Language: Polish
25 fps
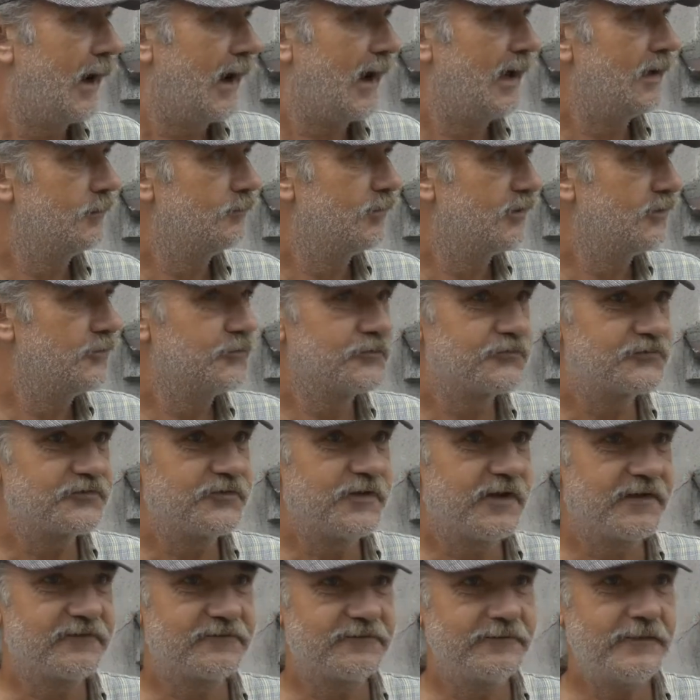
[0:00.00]
albo już
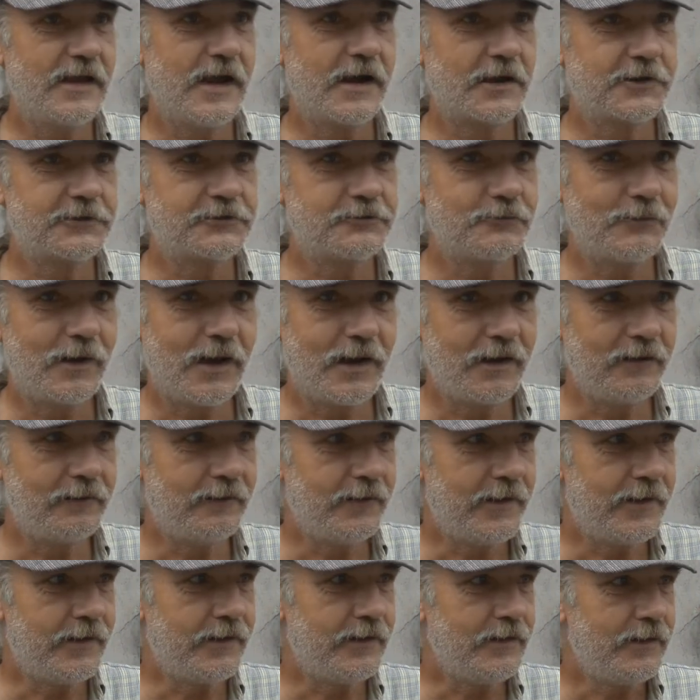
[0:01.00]
jest
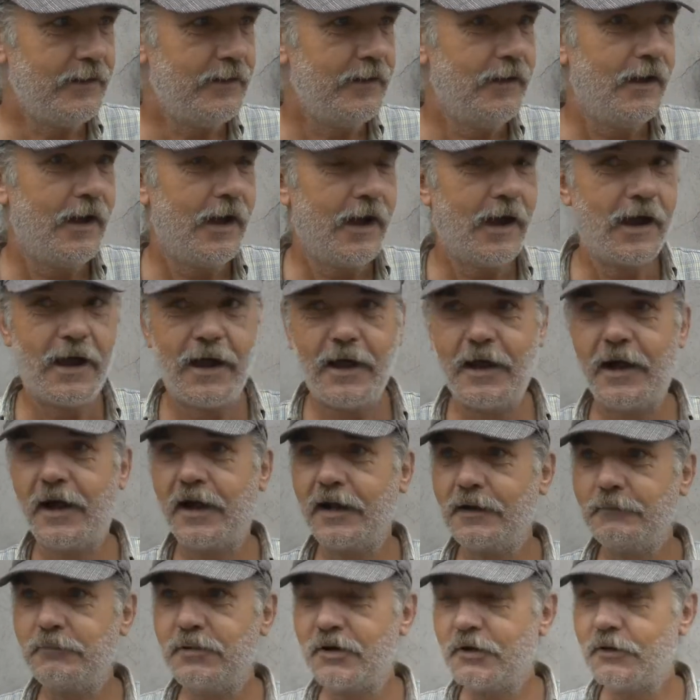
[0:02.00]
nieaktualne,
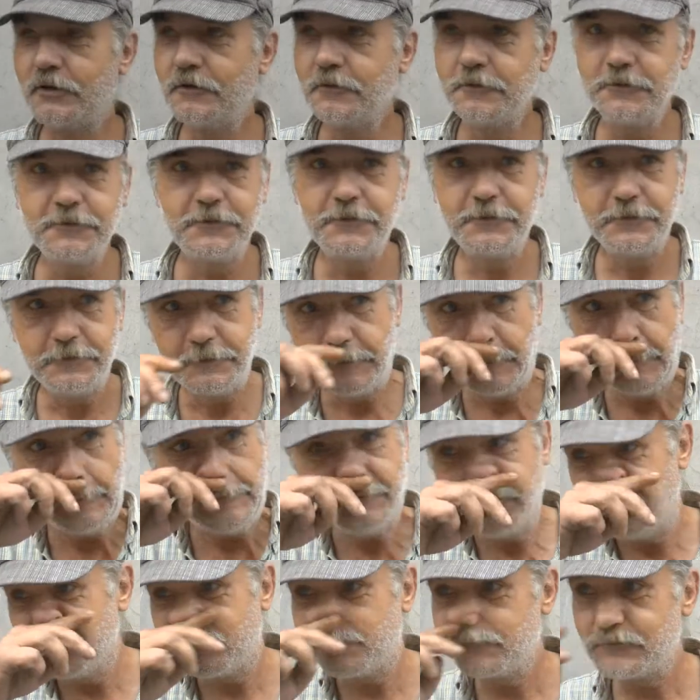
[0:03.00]
albo
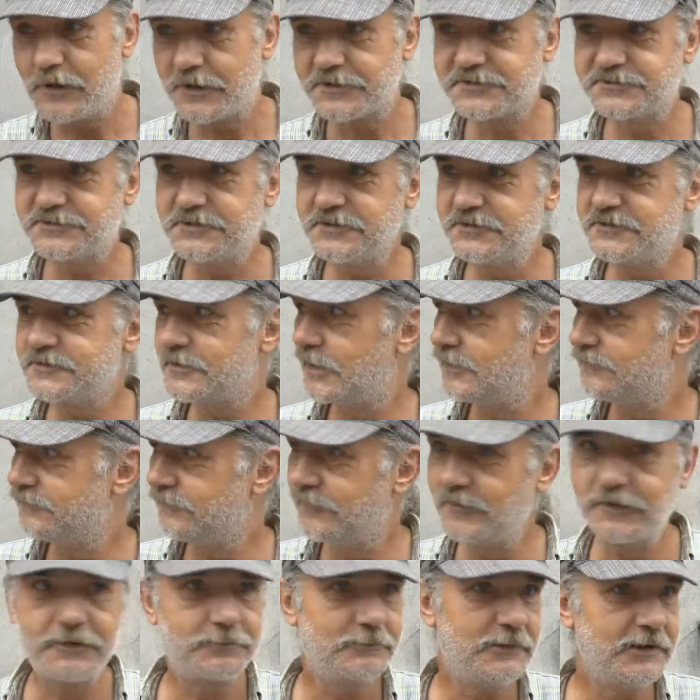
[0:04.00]
właściciel
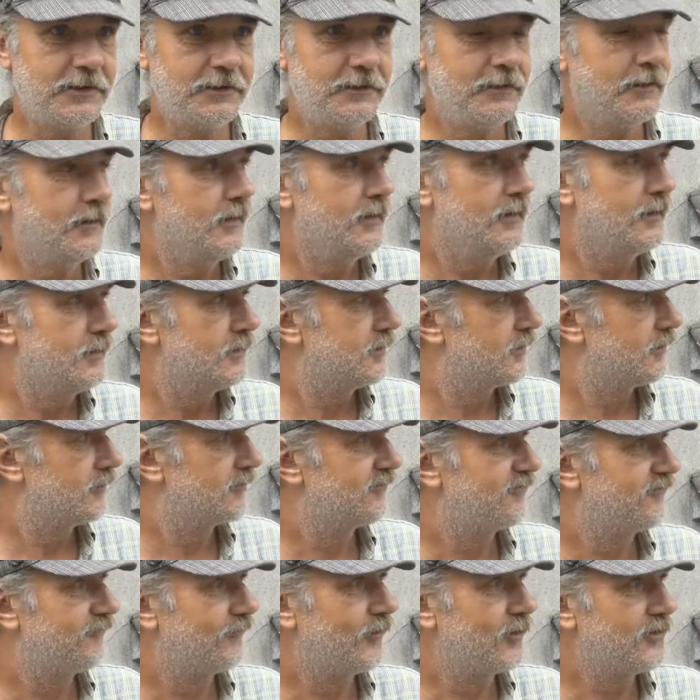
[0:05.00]
firmy
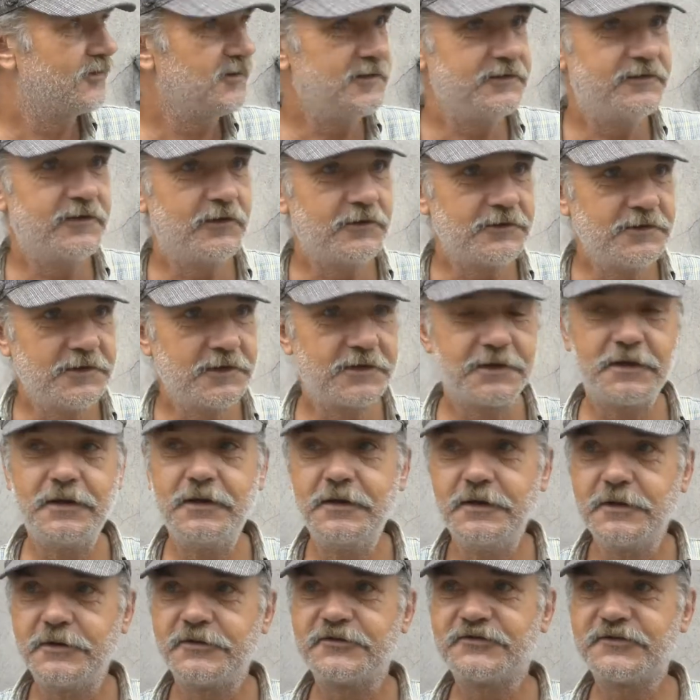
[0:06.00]
dzwoni do nich,
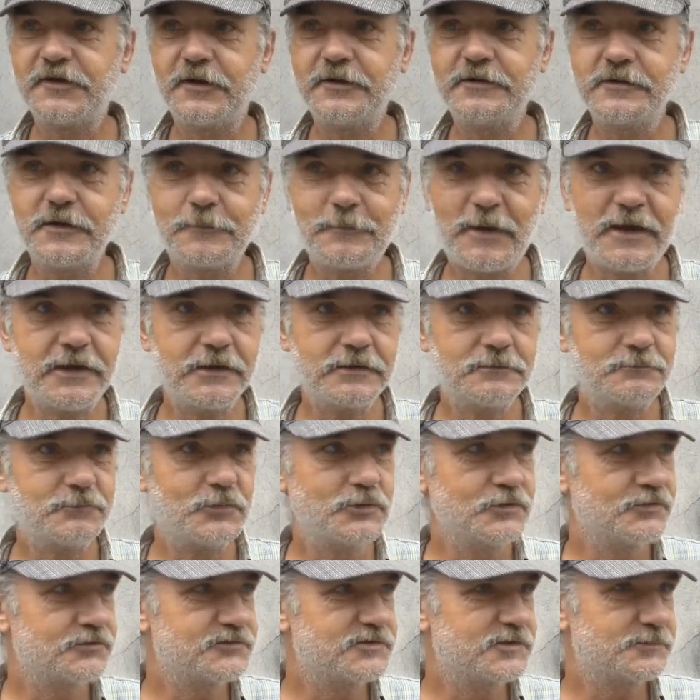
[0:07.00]
że nie mają
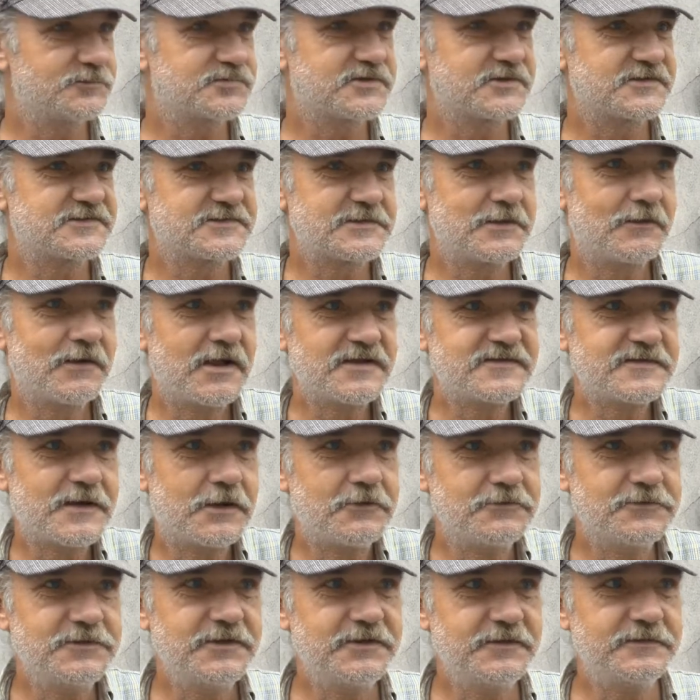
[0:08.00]
mu ludzi przysyłać,
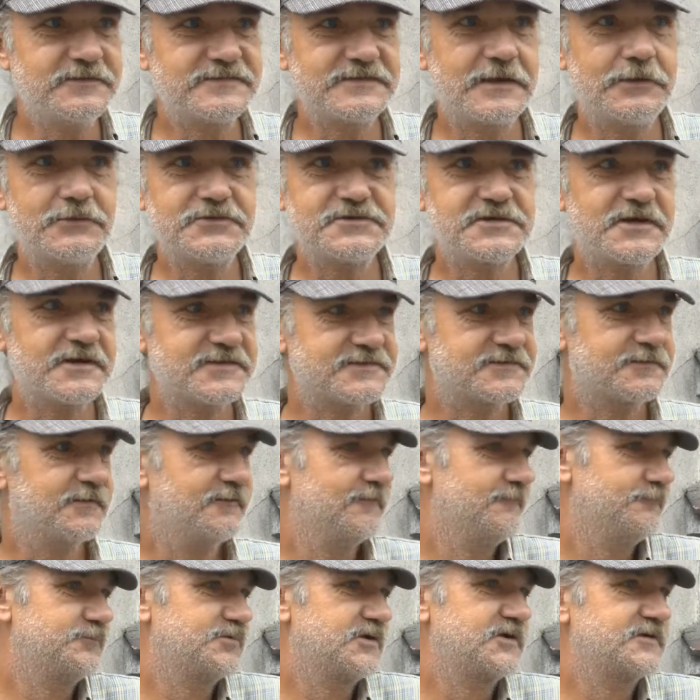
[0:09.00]
a oni cały czas
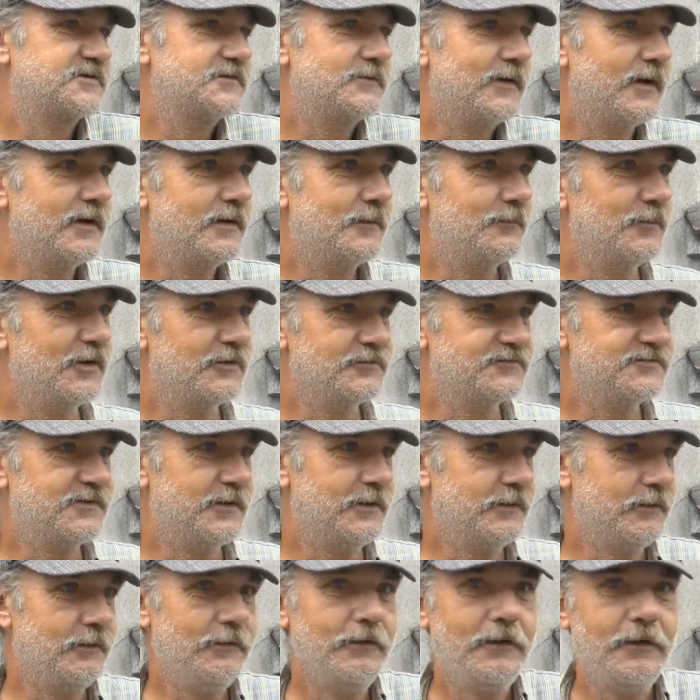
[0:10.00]
przysyłają
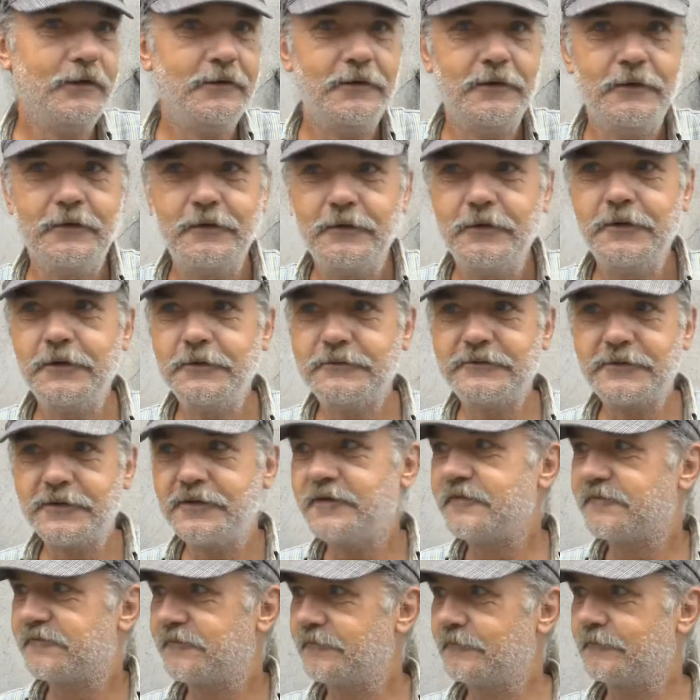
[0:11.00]
ludzie. I to
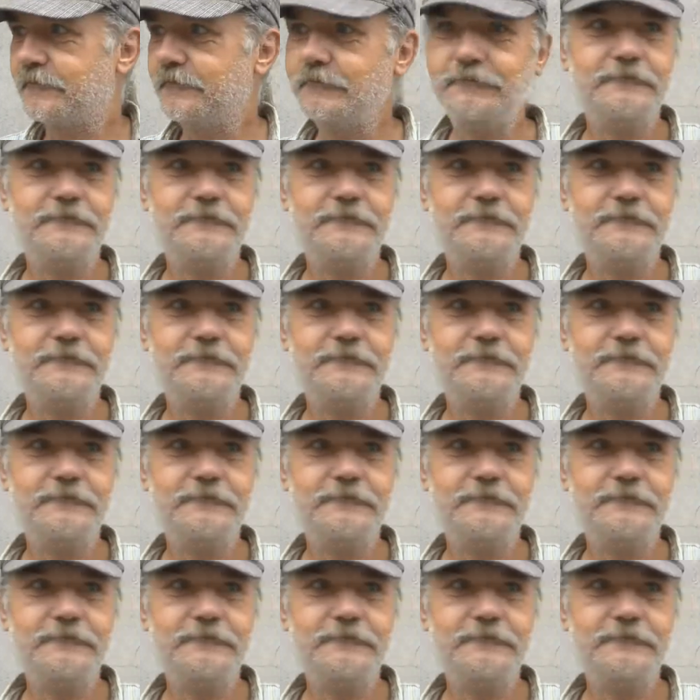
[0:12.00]
jest